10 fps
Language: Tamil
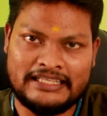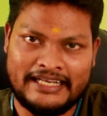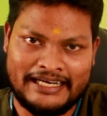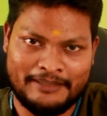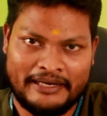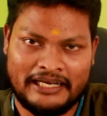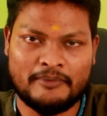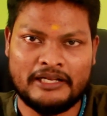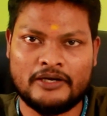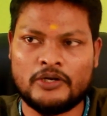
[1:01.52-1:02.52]
ஹெல்த் டயட்டை
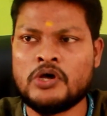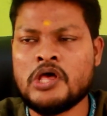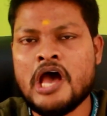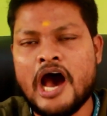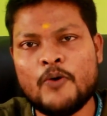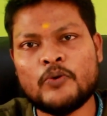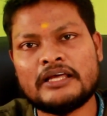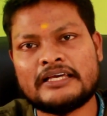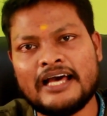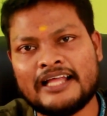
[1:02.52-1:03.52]
மெயின்டைன் பண்ணியாங்களோ
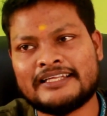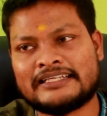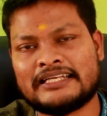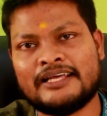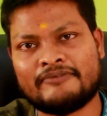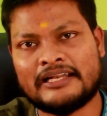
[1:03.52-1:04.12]
அவங்களுக்கு அந்த இடத்துல